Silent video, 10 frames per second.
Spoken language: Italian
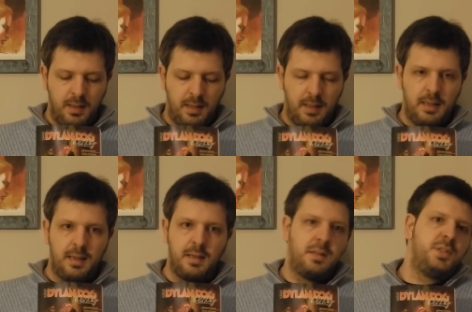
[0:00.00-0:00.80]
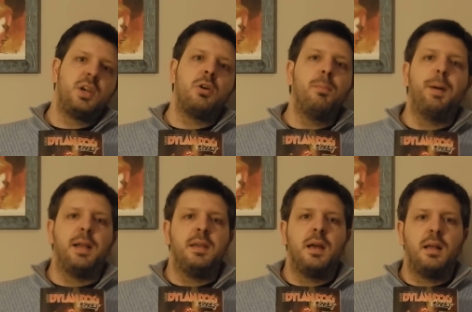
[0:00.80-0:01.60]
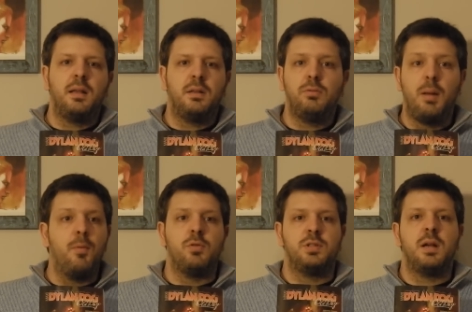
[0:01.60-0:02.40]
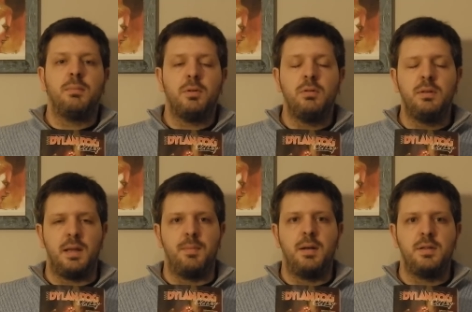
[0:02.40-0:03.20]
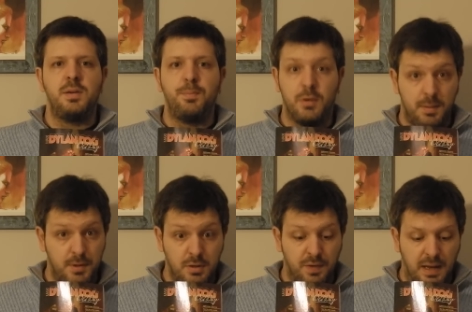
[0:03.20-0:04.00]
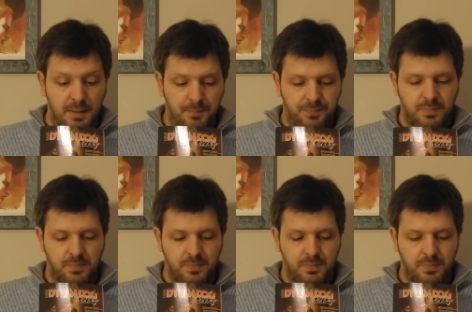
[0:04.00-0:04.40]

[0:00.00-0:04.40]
E ci accompagna eh, ad una mostra con tema Giappone medievale.